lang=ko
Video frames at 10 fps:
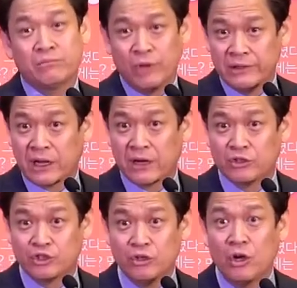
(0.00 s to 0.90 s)
뭐 다라는
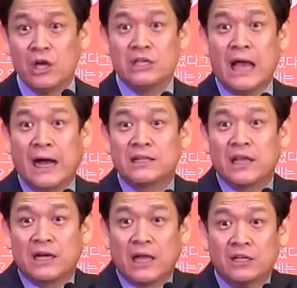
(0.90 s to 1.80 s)
것이죠?
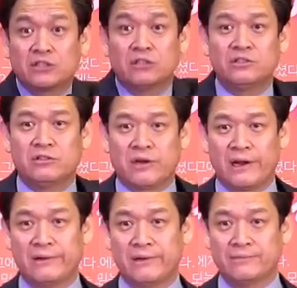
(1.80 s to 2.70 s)
양떼가 다 흩어질
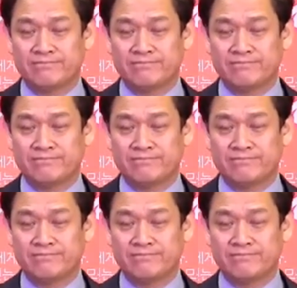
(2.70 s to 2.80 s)
거라는 거예요.